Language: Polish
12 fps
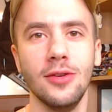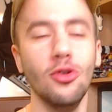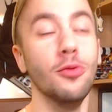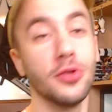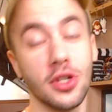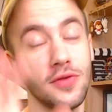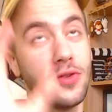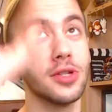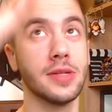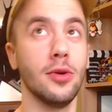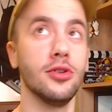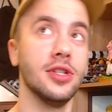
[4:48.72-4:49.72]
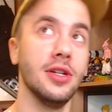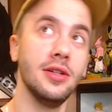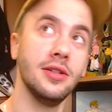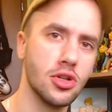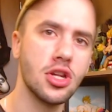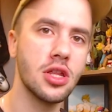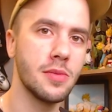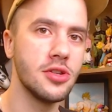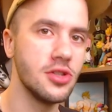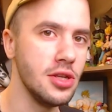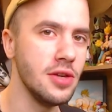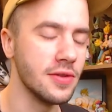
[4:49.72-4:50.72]
umrzeć w kosmosie. Może to być
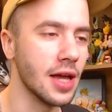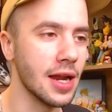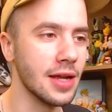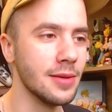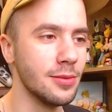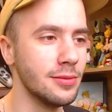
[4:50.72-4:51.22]
dziwne, ale,